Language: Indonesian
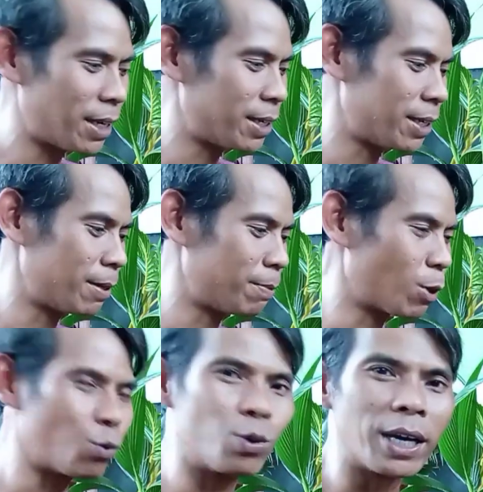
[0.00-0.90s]
jadi
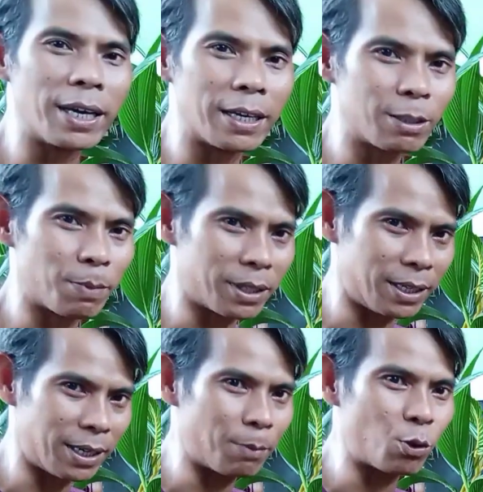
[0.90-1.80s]
berguna ya
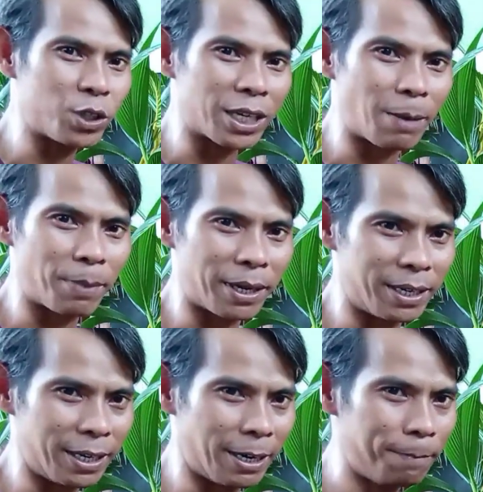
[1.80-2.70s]
seperti ya bonsai kelapa
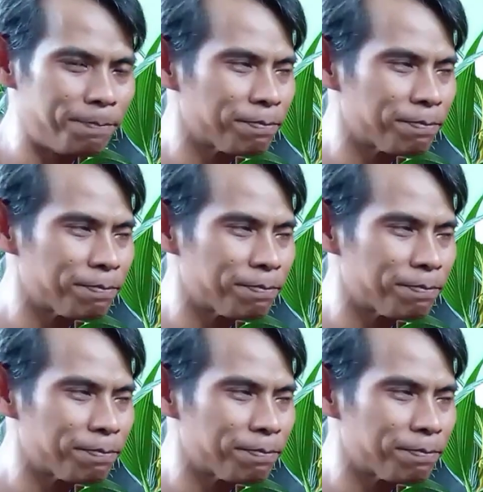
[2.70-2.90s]
ini ya